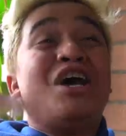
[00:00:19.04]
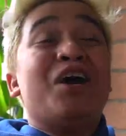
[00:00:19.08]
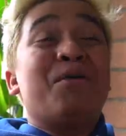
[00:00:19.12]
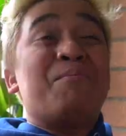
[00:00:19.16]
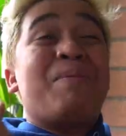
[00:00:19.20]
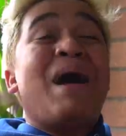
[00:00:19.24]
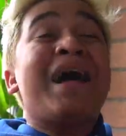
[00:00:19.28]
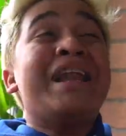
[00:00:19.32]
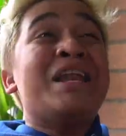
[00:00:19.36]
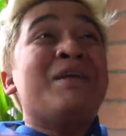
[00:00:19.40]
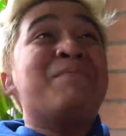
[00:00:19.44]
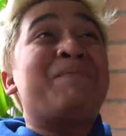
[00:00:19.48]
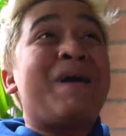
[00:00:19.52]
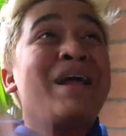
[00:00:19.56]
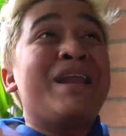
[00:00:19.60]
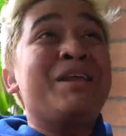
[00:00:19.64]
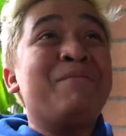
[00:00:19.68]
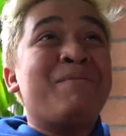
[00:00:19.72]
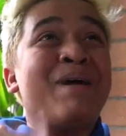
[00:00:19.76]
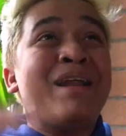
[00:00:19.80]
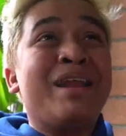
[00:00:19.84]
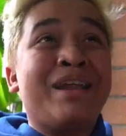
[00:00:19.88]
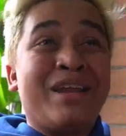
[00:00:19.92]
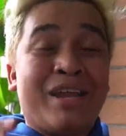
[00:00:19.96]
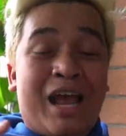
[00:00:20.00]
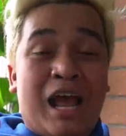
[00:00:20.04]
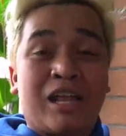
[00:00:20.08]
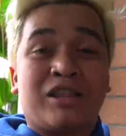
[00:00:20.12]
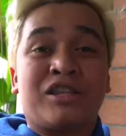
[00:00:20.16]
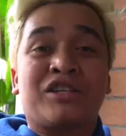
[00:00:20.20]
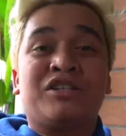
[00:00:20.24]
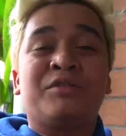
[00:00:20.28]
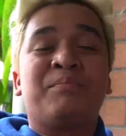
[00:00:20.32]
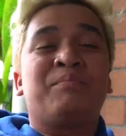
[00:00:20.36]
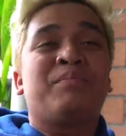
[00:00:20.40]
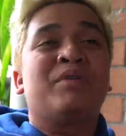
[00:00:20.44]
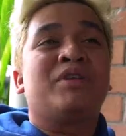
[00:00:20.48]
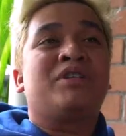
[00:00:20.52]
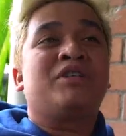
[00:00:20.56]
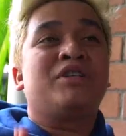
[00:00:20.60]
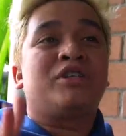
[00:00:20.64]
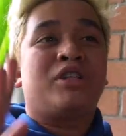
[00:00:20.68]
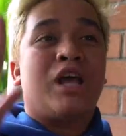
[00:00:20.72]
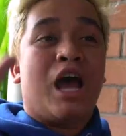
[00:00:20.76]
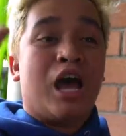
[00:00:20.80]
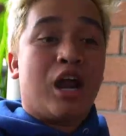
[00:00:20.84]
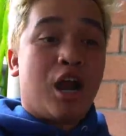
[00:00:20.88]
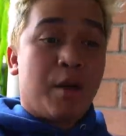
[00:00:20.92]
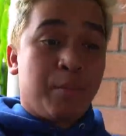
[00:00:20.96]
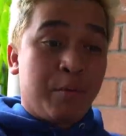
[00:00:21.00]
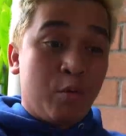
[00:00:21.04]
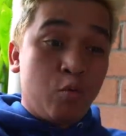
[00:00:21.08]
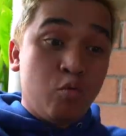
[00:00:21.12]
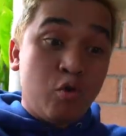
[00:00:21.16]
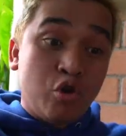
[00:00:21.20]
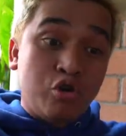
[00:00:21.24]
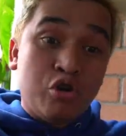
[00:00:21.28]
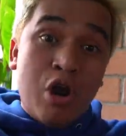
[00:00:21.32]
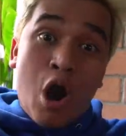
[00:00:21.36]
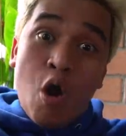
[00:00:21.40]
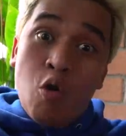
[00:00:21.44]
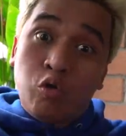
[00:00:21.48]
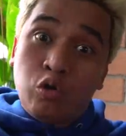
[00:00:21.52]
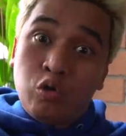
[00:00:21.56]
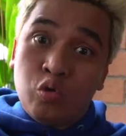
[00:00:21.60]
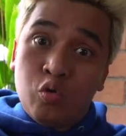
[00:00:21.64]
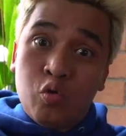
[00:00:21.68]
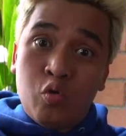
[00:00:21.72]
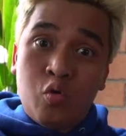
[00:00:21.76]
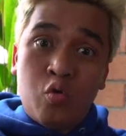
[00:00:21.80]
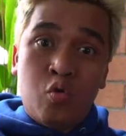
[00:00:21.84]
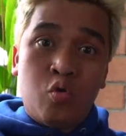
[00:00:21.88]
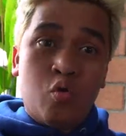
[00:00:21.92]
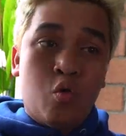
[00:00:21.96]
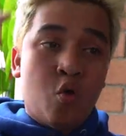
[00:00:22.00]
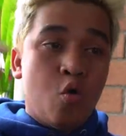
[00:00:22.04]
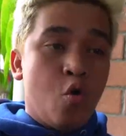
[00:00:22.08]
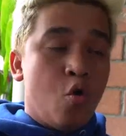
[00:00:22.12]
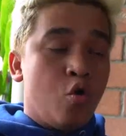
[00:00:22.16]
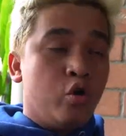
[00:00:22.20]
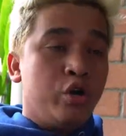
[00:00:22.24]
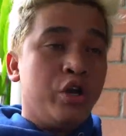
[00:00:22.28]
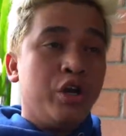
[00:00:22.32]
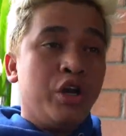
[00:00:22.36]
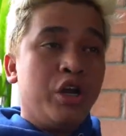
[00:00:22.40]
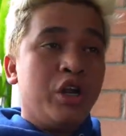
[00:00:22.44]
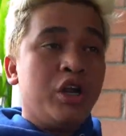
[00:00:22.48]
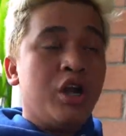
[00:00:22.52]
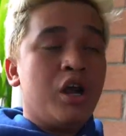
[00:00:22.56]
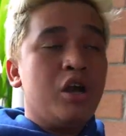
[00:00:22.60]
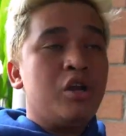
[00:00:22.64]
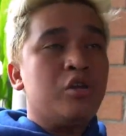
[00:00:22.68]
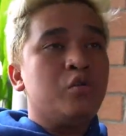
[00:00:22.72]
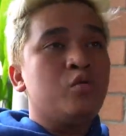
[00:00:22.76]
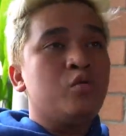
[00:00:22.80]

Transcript: panik panik panik ke atas sempat set. Arabnya udah jauh tuh, dia ninggalin